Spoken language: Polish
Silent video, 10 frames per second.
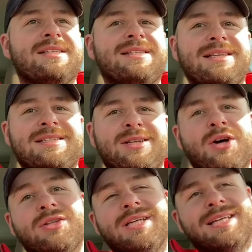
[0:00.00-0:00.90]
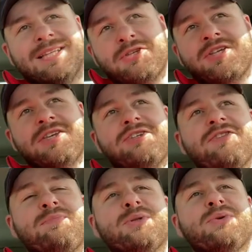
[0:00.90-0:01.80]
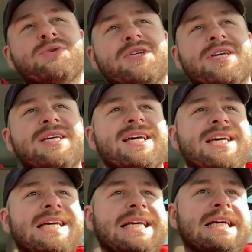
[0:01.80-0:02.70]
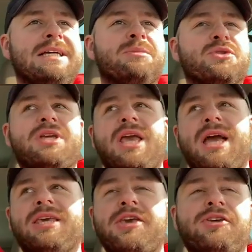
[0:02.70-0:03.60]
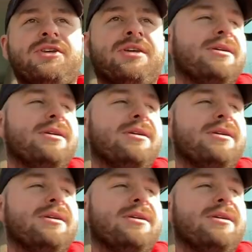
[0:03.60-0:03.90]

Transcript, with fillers: tej strony na szczęście w podróży może nie jakiejś